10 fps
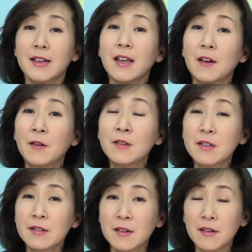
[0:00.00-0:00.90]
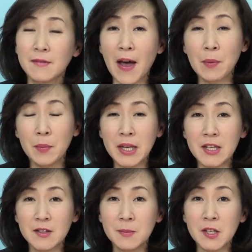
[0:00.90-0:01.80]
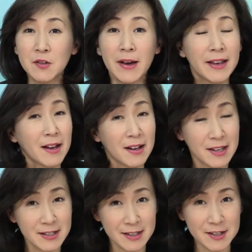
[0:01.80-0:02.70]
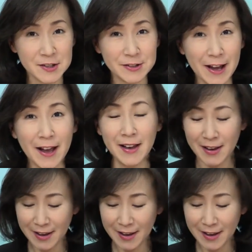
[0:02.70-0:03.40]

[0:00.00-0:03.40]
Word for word: さて本日の5ミニッツ民主はいかがでしたでしょうか